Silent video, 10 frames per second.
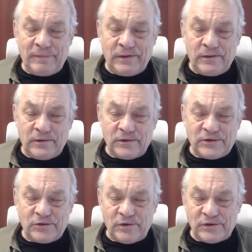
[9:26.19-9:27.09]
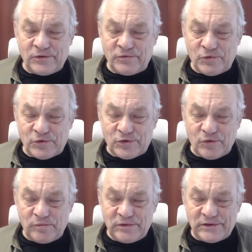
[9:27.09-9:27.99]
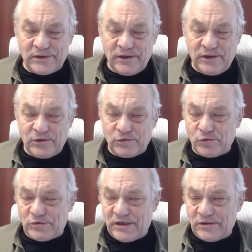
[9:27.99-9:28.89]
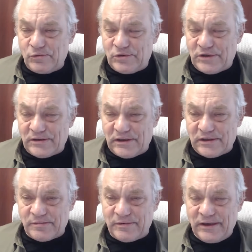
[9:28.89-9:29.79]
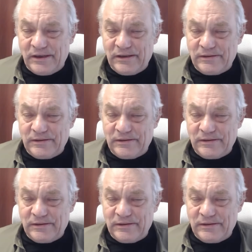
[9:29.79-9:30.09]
э, ситуацию в Курской области. Ну уж, казалось бы,